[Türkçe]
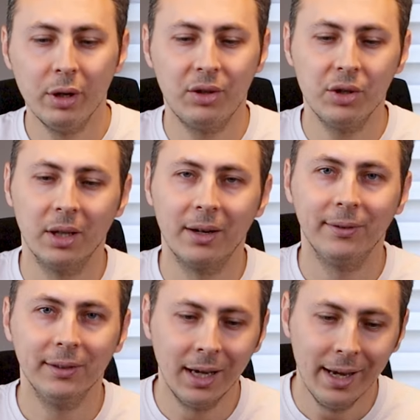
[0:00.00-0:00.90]
Üretici
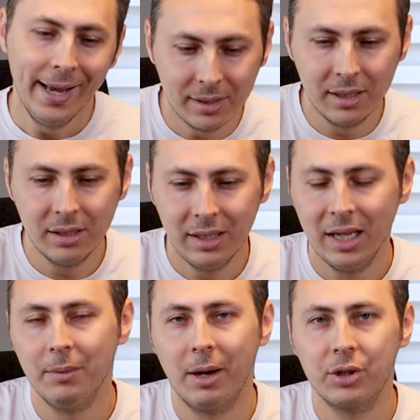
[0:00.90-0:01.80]
tarafında siz
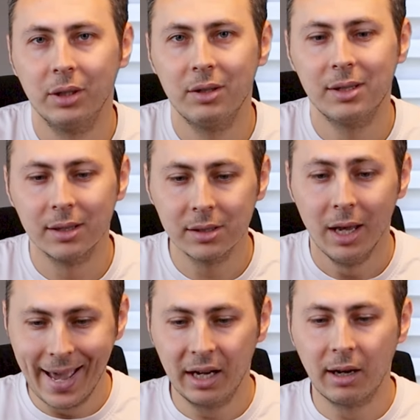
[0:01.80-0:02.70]
yeni başladıysanız
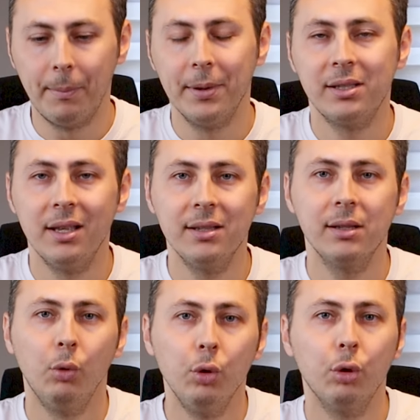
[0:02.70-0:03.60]
eğer
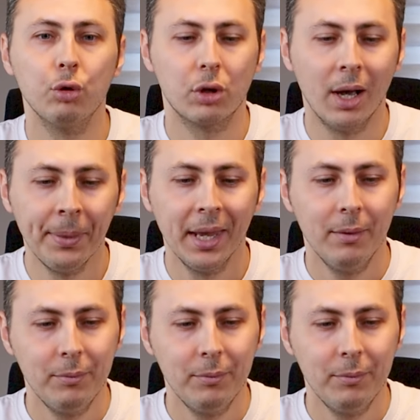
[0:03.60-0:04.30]
kapasiteniz uygunsa